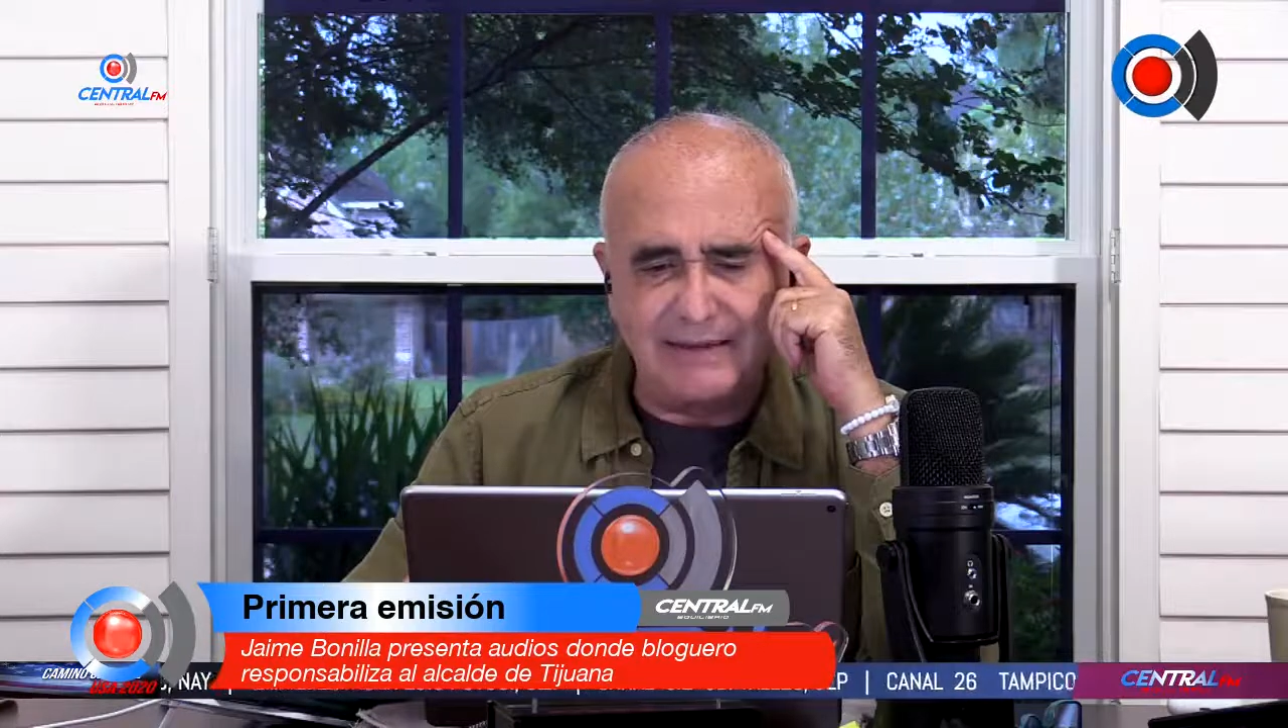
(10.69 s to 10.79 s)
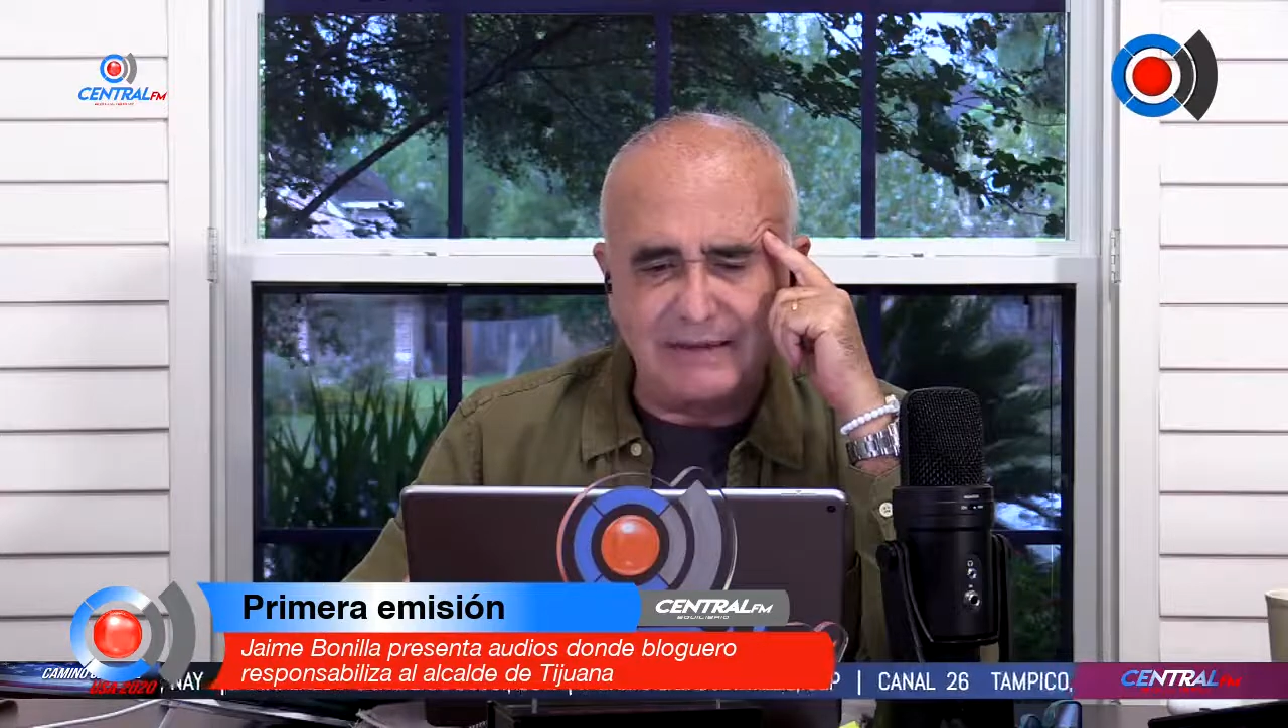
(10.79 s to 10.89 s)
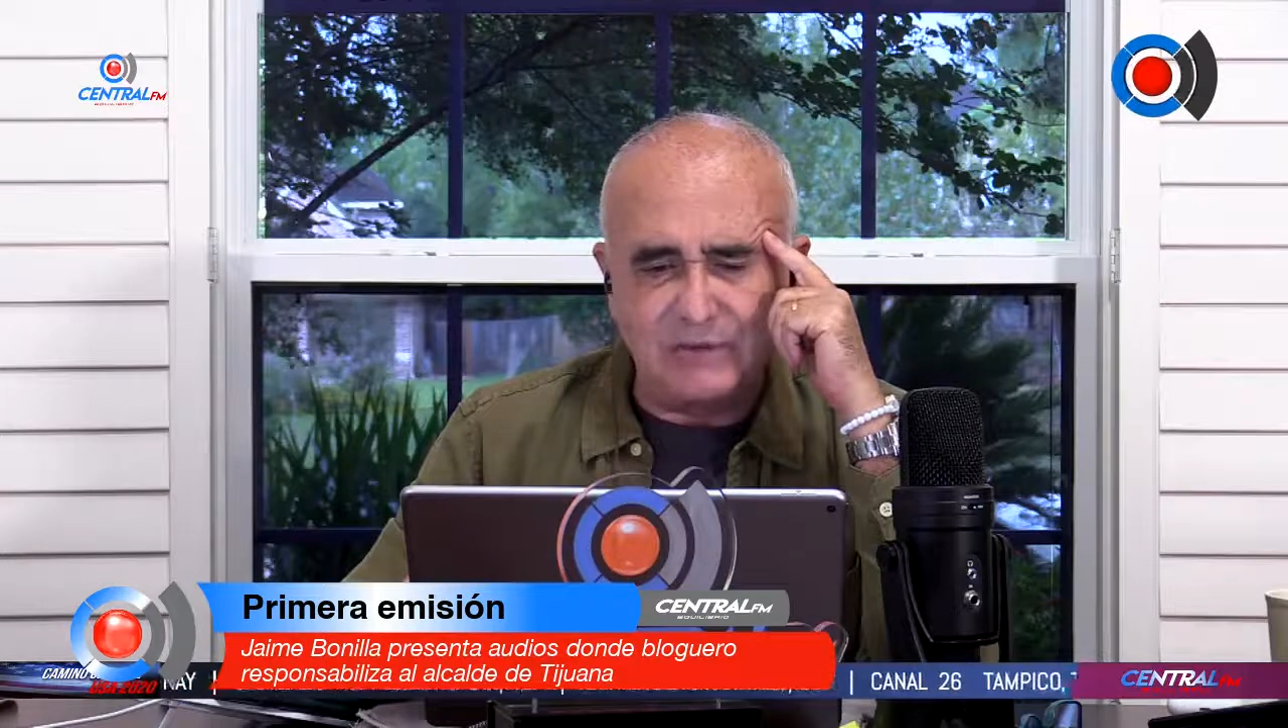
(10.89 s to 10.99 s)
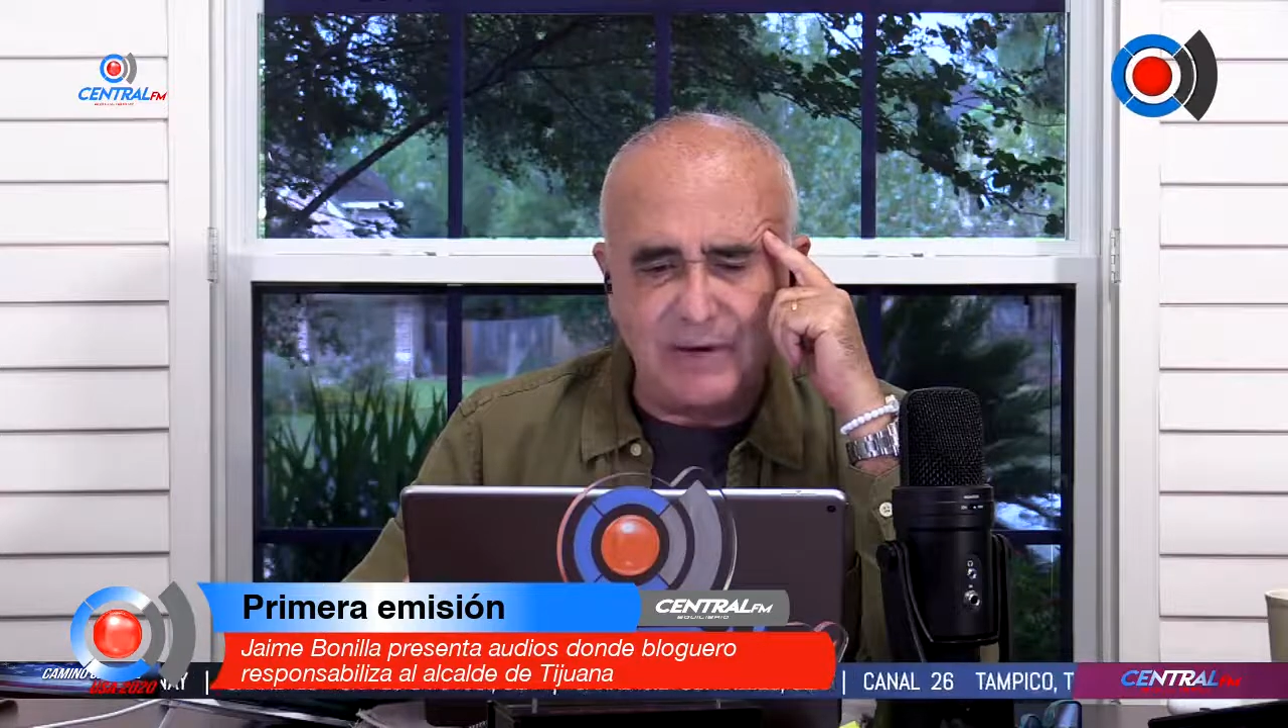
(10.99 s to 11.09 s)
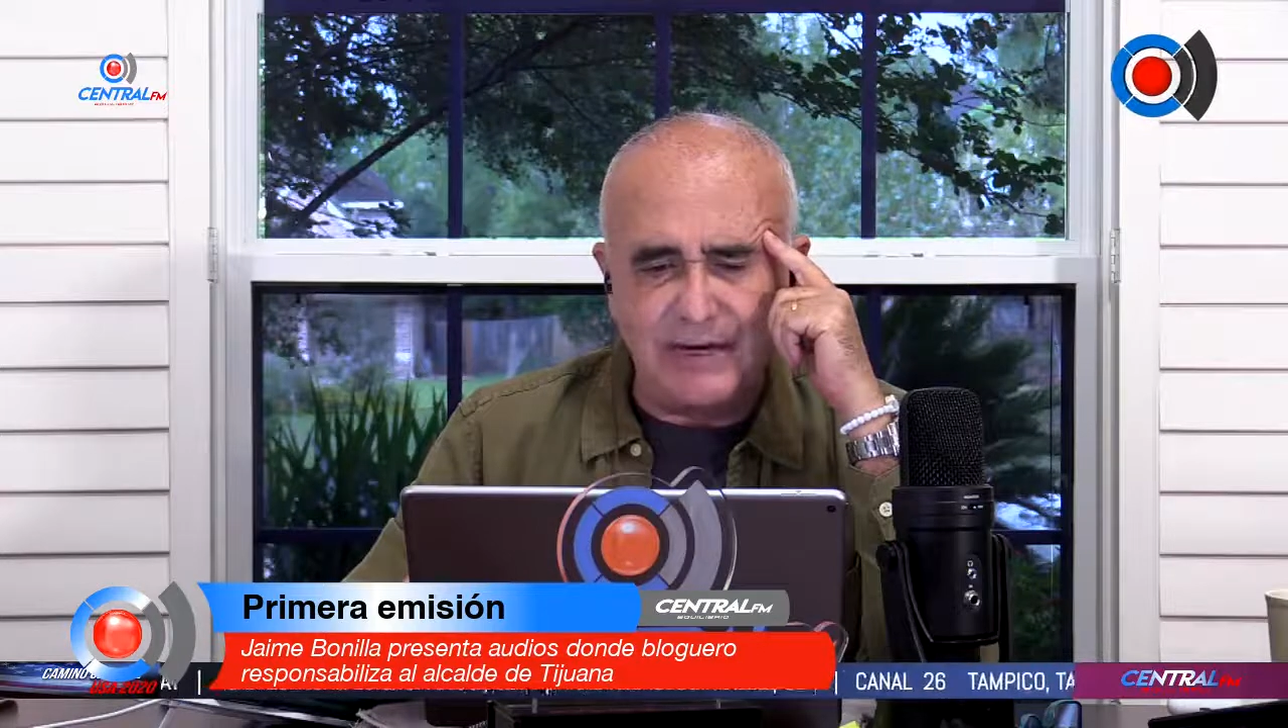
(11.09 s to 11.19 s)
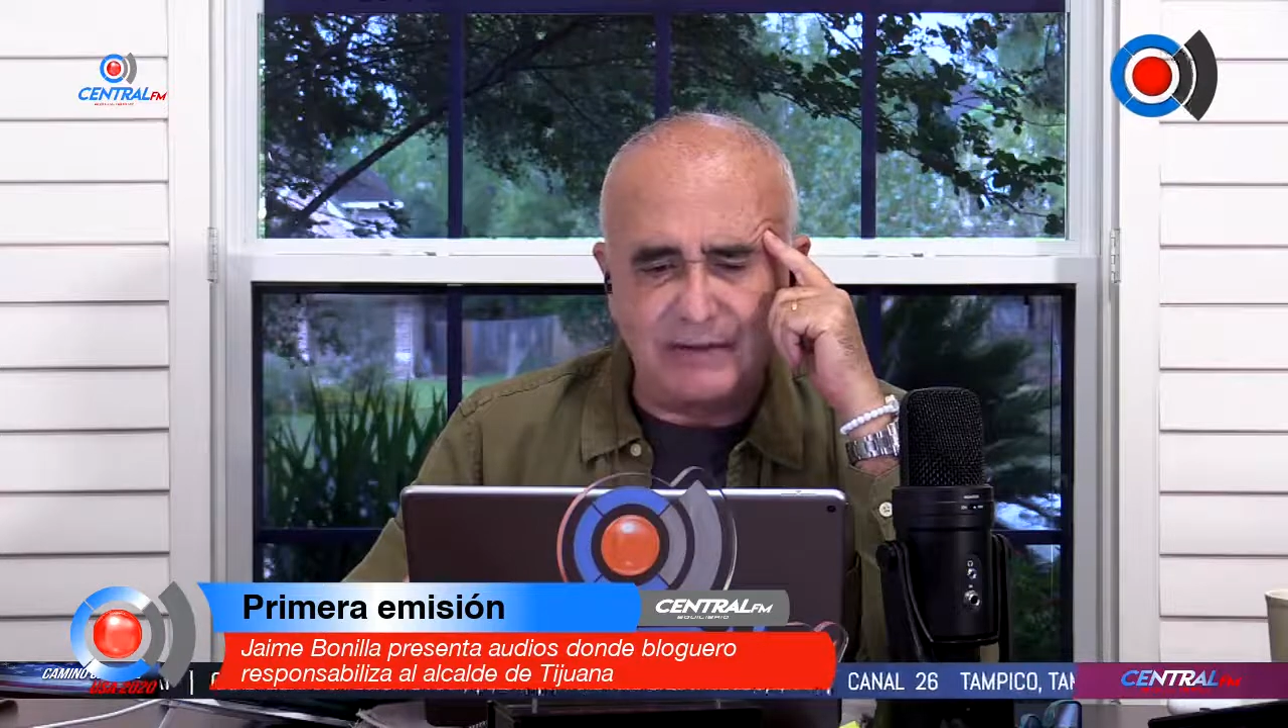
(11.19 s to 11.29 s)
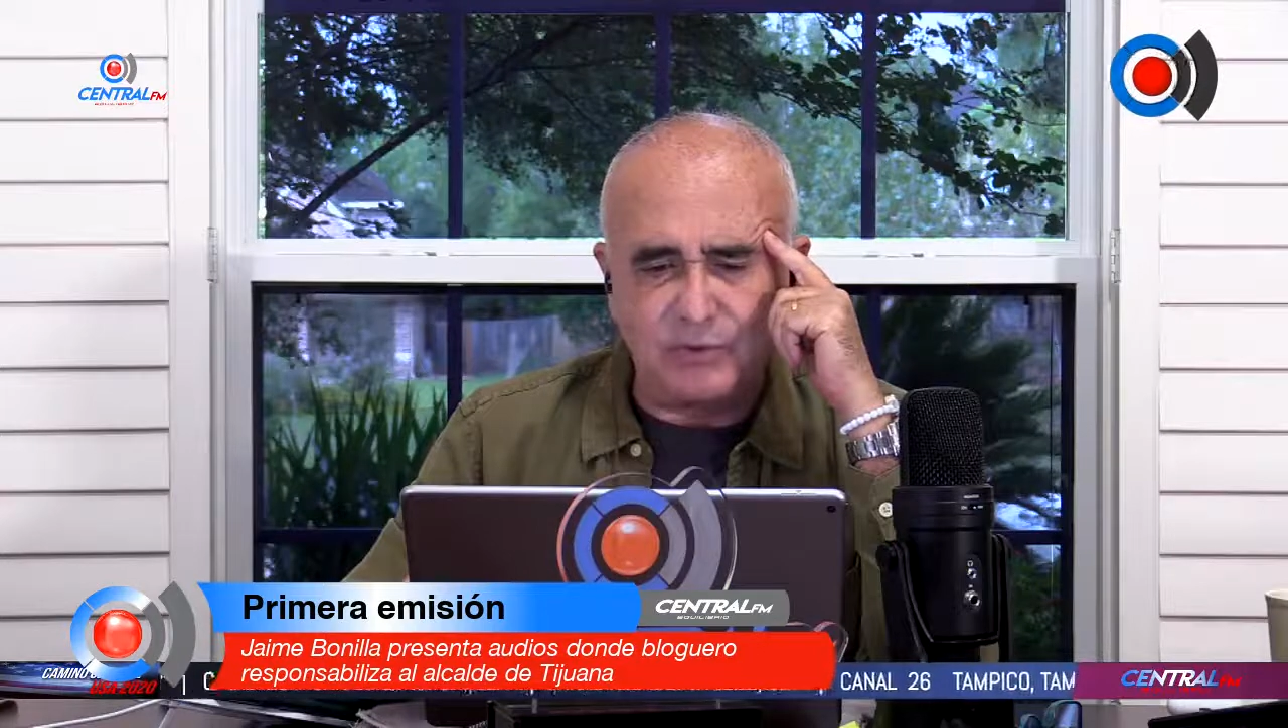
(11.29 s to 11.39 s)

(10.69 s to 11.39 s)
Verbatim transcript: de Tijuana,